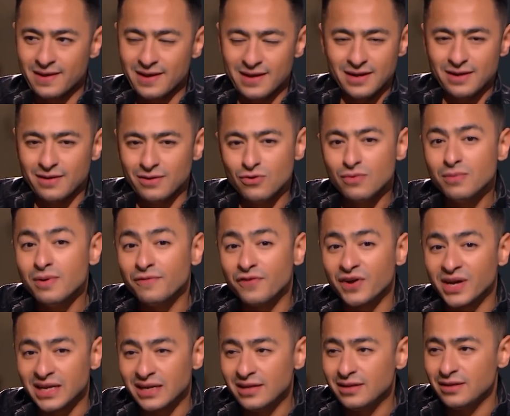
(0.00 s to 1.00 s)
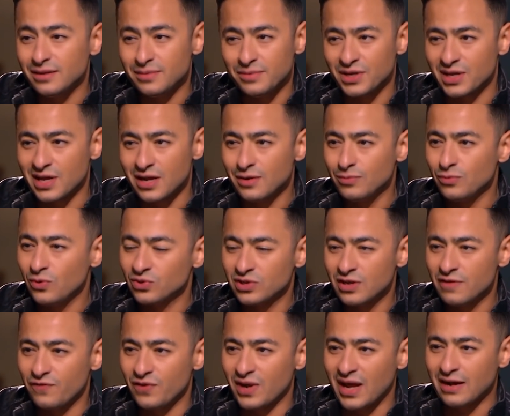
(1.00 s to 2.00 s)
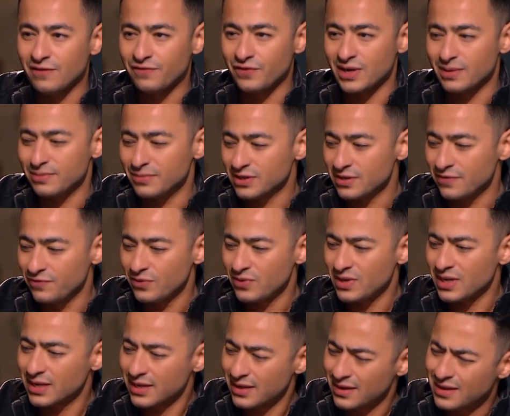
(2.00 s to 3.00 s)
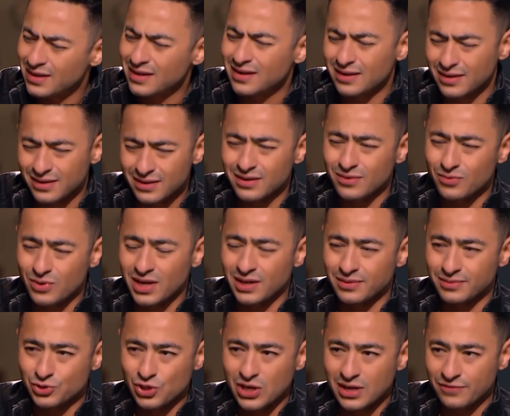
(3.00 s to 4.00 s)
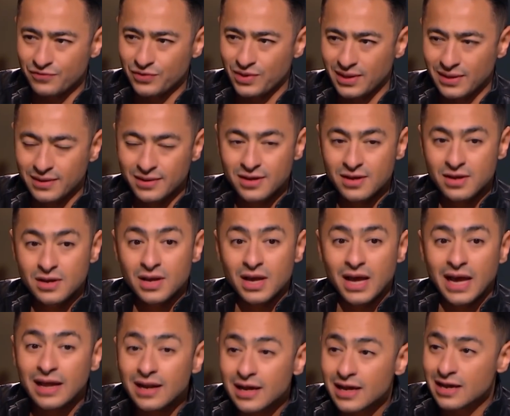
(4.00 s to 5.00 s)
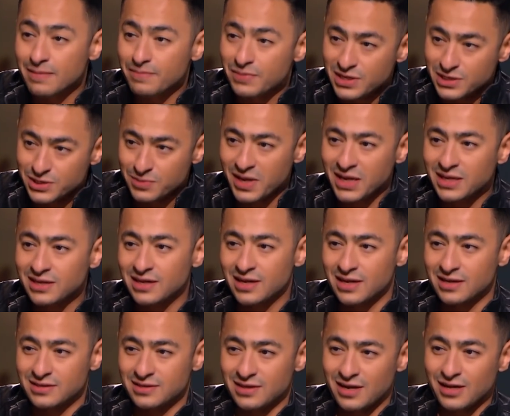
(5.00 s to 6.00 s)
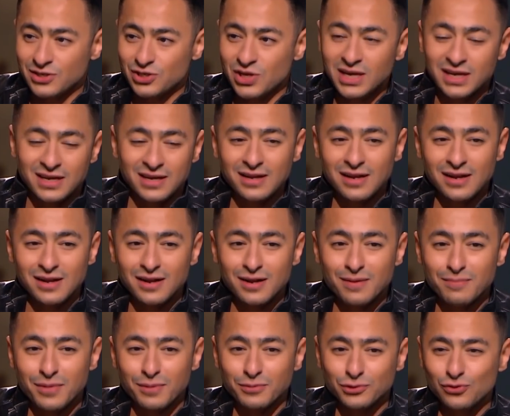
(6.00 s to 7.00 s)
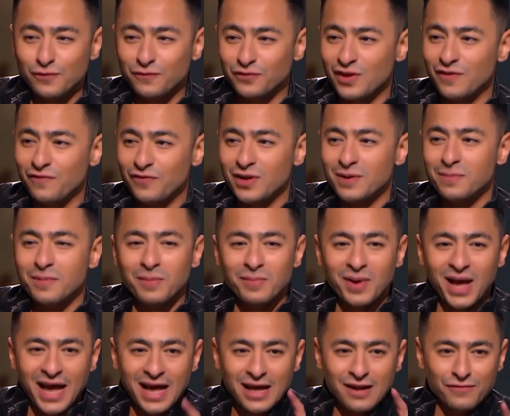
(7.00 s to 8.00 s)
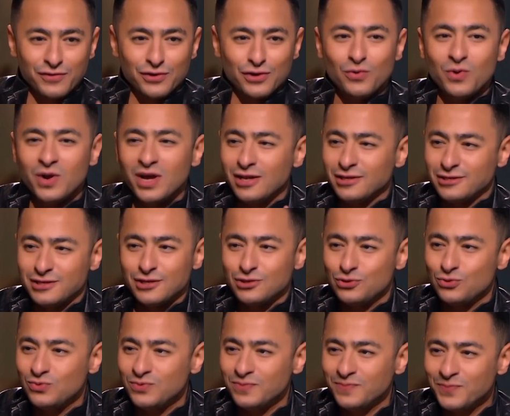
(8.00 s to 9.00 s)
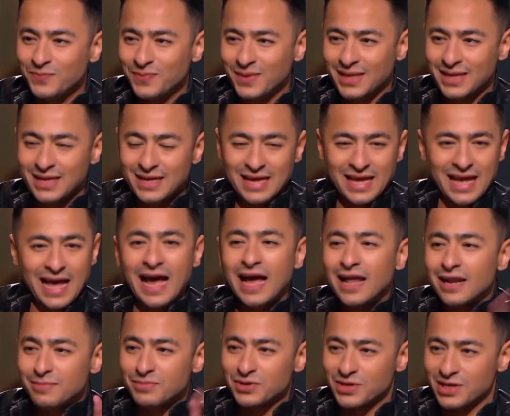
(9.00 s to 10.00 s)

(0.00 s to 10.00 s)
انا هما فاكرين ان بيكلموا طفل عارفه لما طفل يقول لك يلا يلا روح مش آه، عارف ايه آه. انا كان بالنسبه لي دي كسره عشان كده انا لما بشوف طفل ببقى عارف ان هو احساسه اعلى من